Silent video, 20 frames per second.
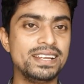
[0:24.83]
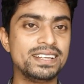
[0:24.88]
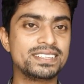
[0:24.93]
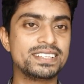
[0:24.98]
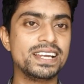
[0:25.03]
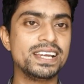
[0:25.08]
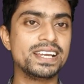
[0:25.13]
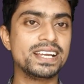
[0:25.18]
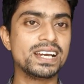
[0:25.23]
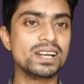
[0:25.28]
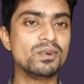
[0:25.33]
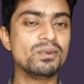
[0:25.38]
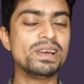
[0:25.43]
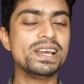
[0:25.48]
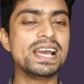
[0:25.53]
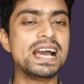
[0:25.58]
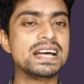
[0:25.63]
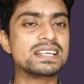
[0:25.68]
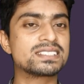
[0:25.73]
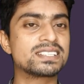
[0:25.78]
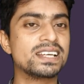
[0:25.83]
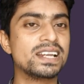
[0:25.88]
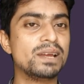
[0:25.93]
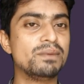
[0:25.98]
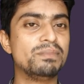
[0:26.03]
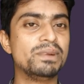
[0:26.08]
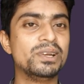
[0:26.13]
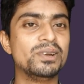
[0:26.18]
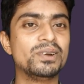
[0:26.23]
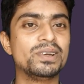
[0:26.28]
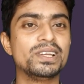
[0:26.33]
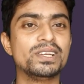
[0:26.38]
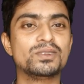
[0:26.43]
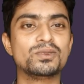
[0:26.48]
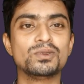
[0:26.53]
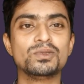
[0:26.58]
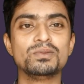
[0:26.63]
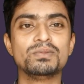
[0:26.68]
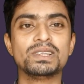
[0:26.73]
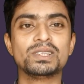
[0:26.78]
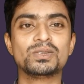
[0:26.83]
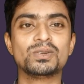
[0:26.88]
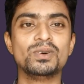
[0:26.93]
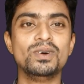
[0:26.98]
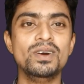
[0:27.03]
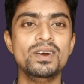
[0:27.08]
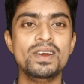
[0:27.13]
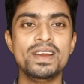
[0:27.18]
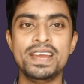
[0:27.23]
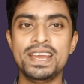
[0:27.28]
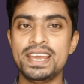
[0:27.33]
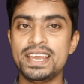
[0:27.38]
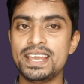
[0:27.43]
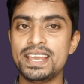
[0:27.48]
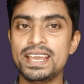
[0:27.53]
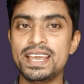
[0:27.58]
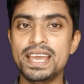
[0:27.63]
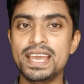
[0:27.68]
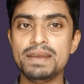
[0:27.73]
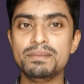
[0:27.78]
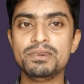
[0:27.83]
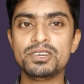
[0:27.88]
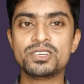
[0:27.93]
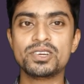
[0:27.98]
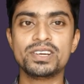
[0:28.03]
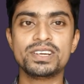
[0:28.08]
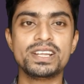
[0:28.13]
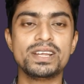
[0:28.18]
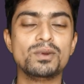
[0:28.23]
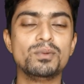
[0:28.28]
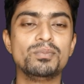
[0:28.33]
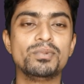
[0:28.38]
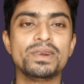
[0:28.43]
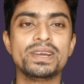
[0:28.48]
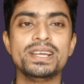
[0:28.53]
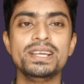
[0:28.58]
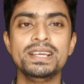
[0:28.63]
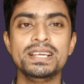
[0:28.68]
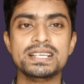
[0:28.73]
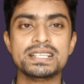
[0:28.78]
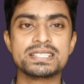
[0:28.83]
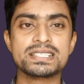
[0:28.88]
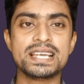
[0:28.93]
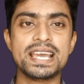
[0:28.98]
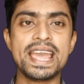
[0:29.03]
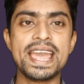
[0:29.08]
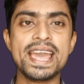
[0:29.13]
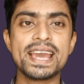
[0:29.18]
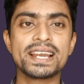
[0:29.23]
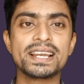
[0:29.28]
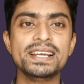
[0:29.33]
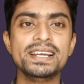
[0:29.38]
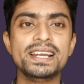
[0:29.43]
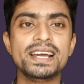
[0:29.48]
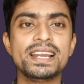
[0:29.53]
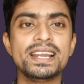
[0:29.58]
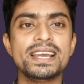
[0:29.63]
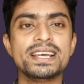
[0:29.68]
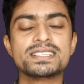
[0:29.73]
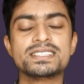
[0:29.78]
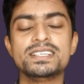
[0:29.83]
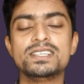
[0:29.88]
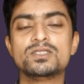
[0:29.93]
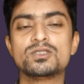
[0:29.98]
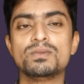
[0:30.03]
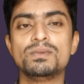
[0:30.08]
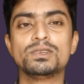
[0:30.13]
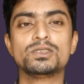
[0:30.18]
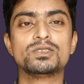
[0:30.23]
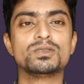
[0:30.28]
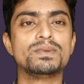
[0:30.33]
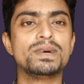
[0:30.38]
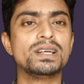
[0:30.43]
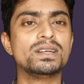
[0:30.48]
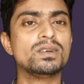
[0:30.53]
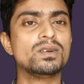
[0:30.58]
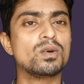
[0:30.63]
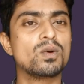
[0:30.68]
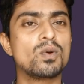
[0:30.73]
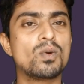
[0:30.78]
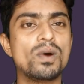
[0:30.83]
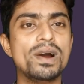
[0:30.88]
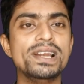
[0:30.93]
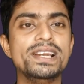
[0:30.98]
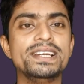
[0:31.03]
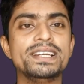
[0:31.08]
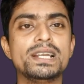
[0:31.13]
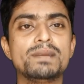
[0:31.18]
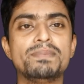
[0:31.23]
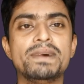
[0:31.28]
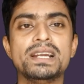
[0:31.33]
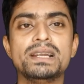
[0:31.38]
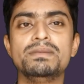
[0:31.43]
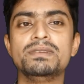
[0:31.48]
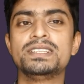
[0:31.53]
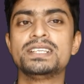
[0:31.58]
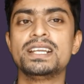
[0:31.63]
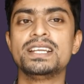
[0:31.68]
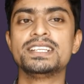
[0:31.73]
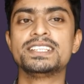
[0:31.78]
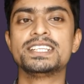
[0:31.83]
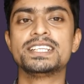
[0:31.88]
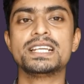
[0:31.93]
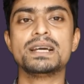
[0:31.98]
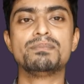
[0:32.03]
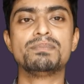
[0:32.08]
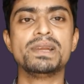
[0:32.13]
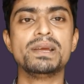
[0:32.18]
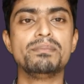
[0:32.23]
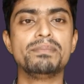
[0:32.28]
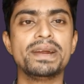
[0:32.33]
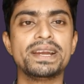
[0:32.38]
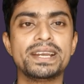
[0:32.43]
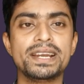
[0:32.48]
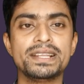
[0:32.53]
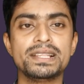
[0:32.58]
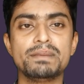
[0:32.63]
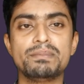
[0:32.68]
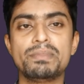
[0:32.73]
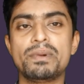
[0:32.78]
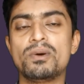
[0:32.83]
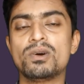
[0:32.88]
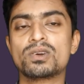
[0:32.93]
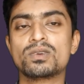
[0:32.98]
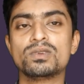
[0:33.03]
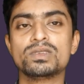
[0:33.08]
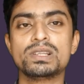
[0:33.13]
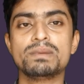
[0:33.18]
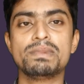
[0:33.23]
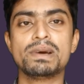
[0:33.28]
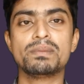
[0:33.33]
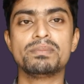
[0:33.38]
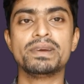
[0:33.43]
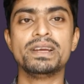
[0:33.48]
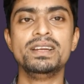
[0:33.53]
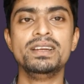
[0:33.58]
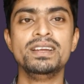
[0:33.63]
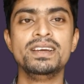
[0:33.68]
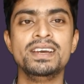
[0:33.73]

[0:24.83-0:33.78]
সেই কারণে আজকের এই ভিডিওটি শুধুমাত্র এই বিষয়টার উপরেই যে এক লিটার অ্যাসিড সমান সমান কয় লিটার পানি মিশালে সেটা আপনি ব্যাটারিতে ব্যবহার করতে পারবেন